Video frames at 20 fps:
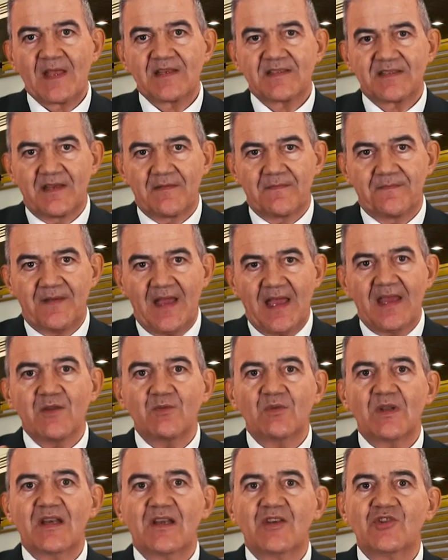Se fai
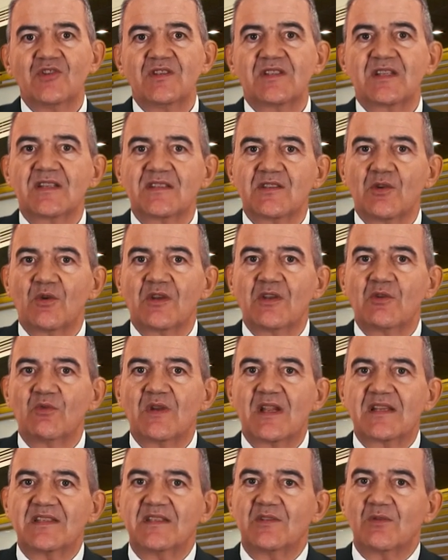una registrazione in
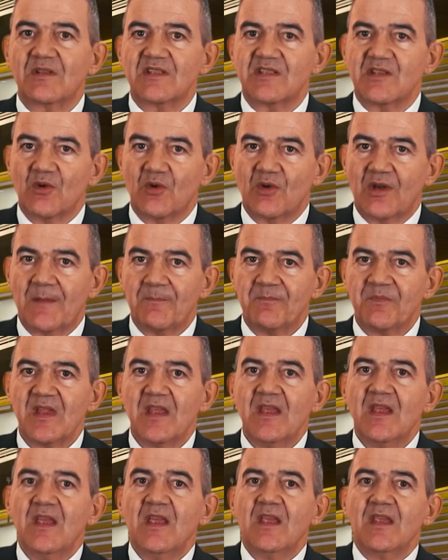una situazione
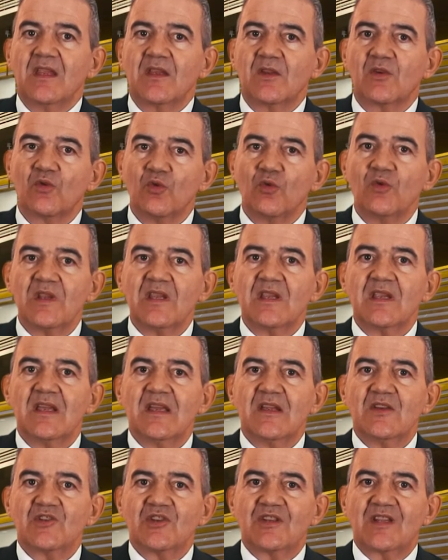in cui
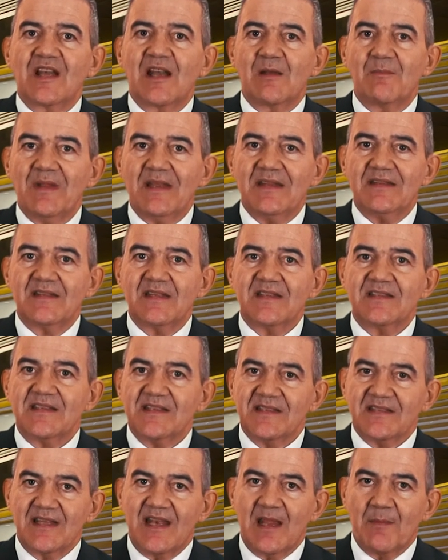generalmente
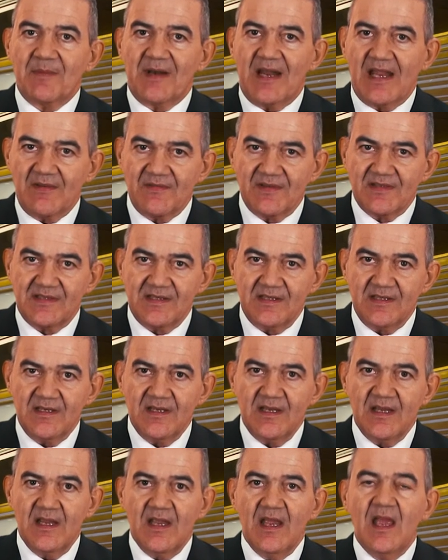esiste la privacy,
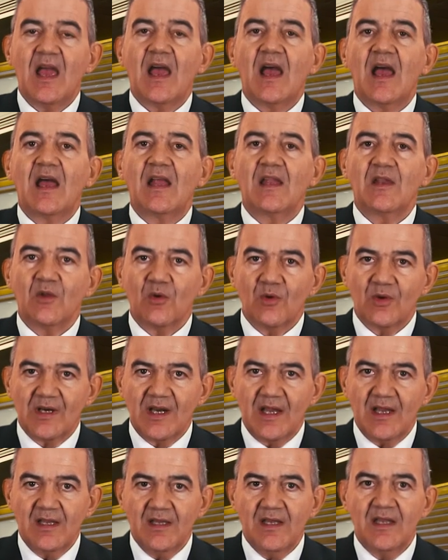
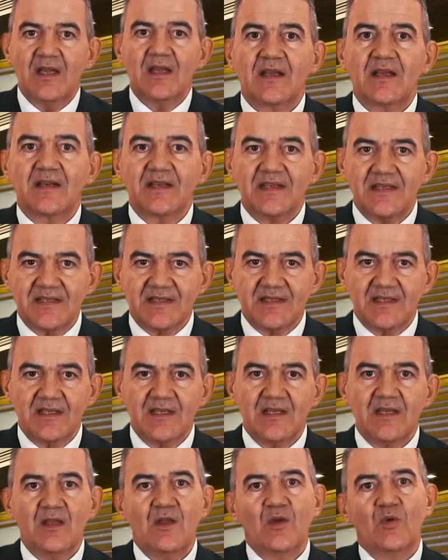allora
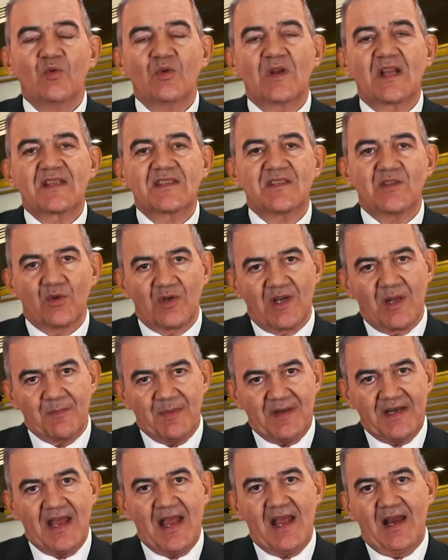rischi un'azione
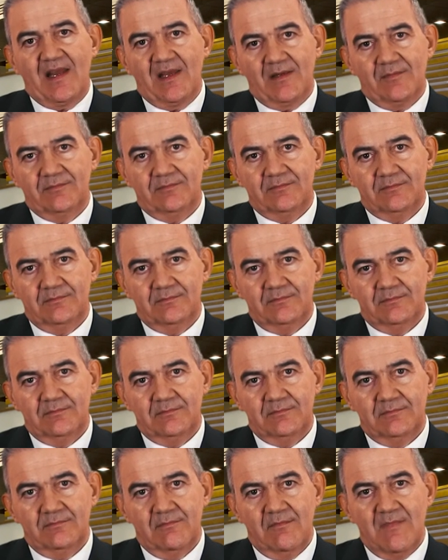penale.
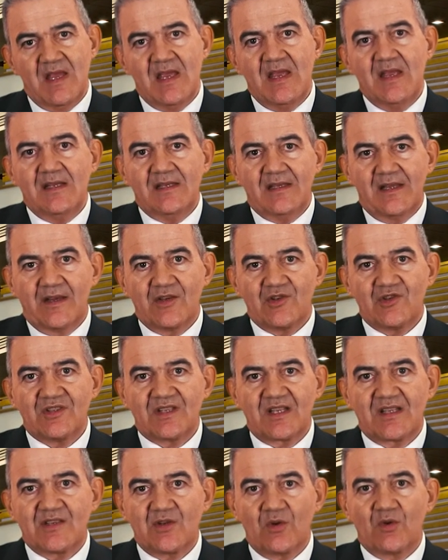Le
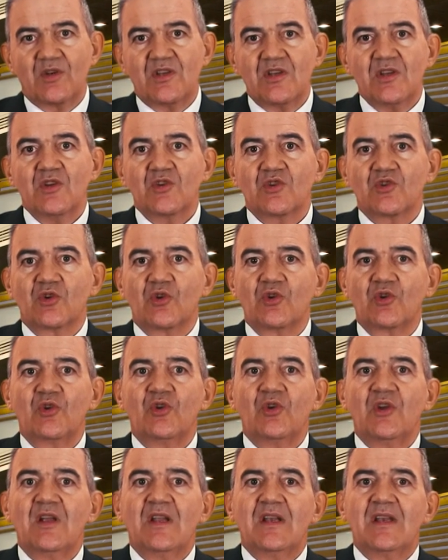registrazioni
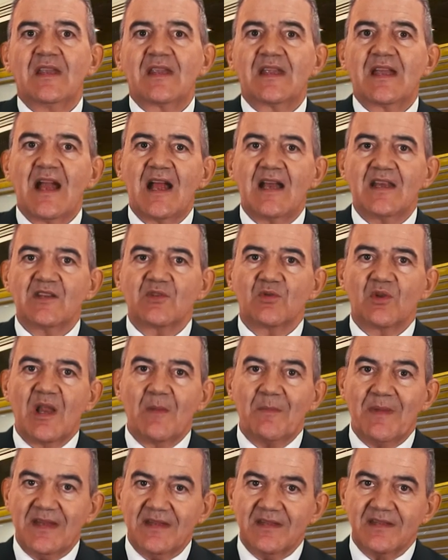sono legali
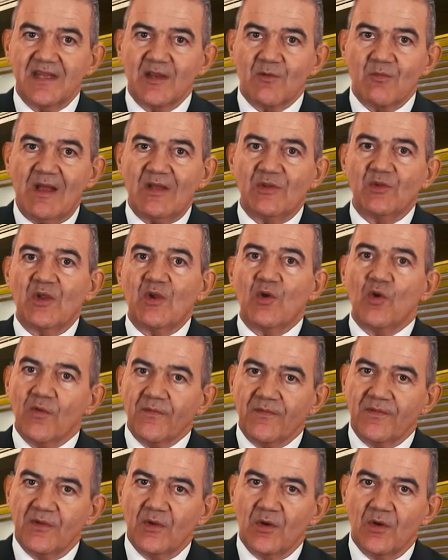solamente quando è
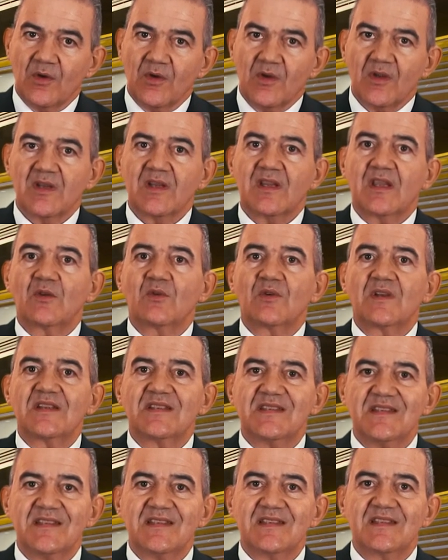ovvio che non
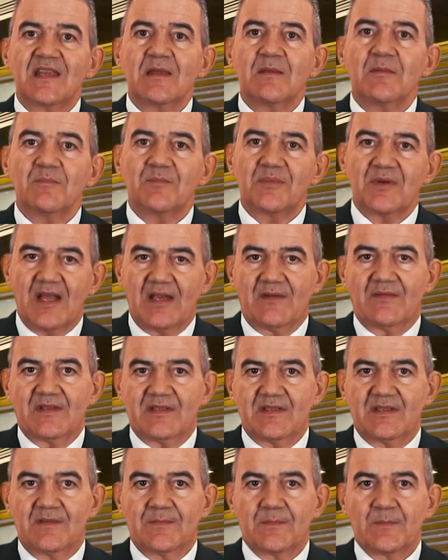esiste
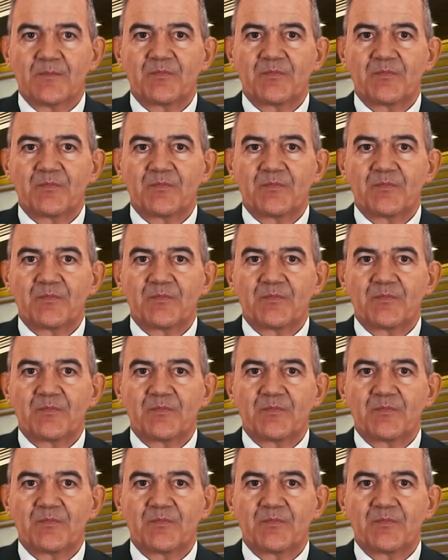privacy.